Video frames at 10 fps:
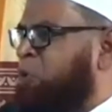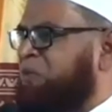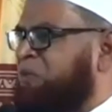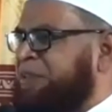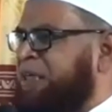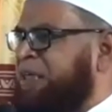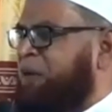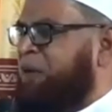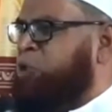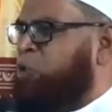போதை
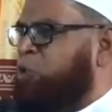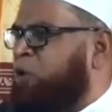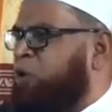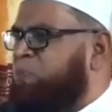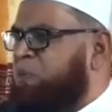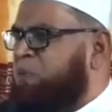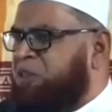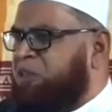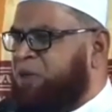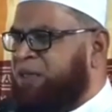வஸ்துக்கள் பெற்றோரை
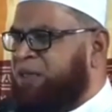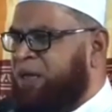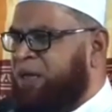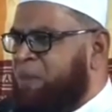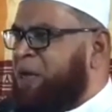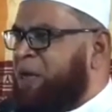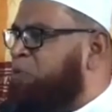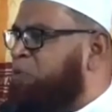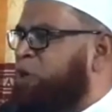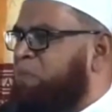கொடுமைப்படுத்துவது
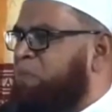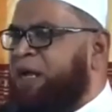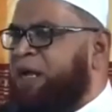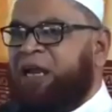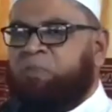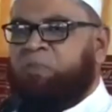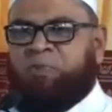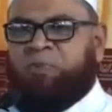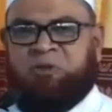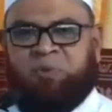மற்றவர்களுடைய மனங்களை
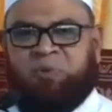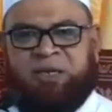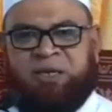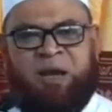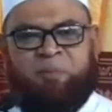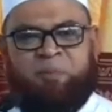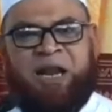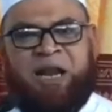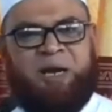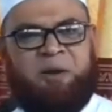புண்படுத்துவது
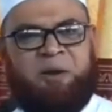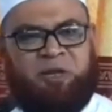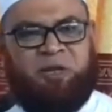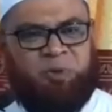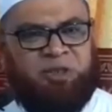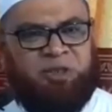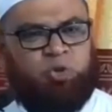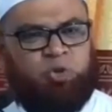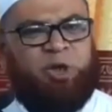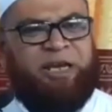மானபங்கப்படுத்துவது
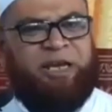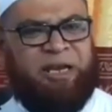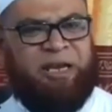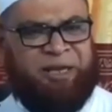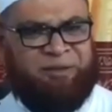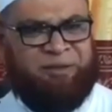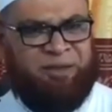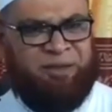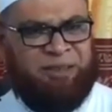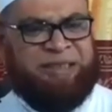தொழுகை இல்லை
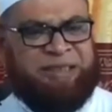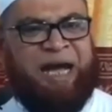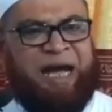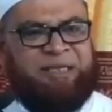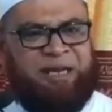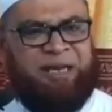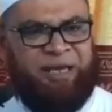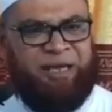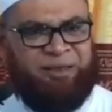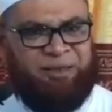ஜக்காத்
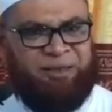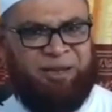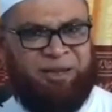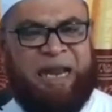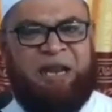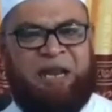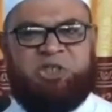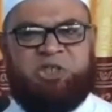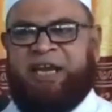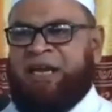இல்லை நல்ல
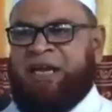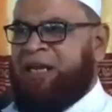விஷயங்கள்